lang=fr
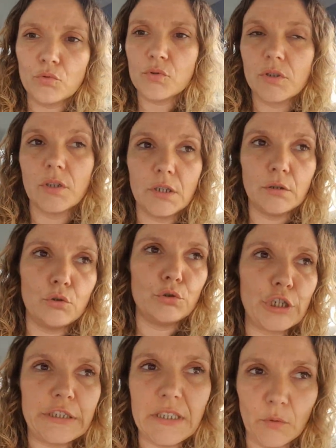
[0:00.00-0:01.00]
donc cette école
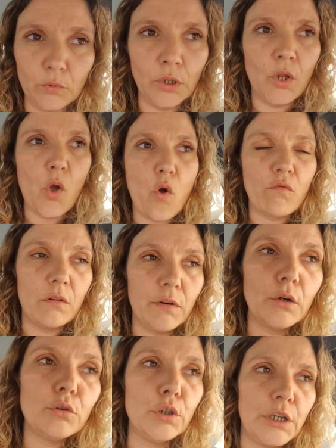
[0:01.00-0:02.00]
de Châtillon, on
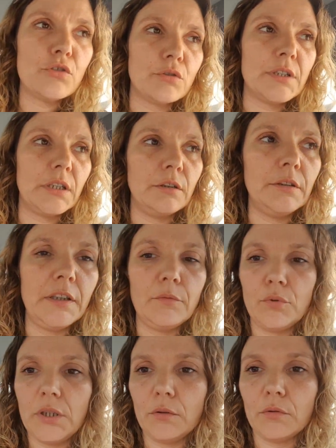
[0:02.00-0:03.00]
voir au collège que ça donne
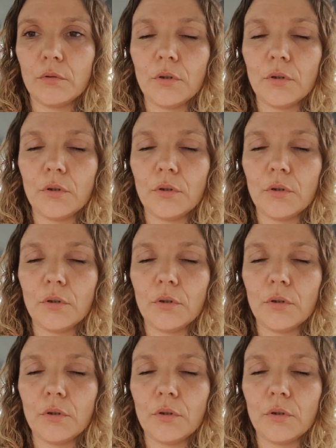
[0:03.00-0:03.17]
et puis